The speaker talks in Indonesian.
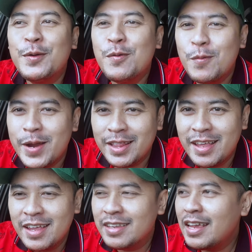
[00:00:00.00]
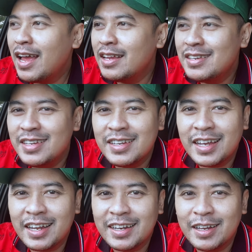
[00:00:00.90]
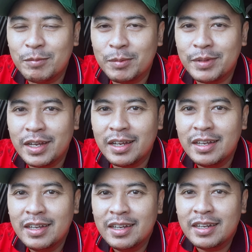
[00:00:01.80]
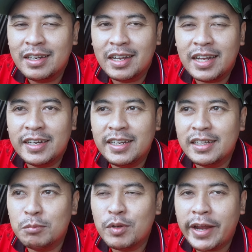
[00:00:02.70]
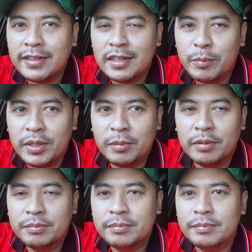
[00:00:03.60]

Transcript: duet nyanyi kali ya mam ya iya. nah hari ini kita mau reaction apa nih mam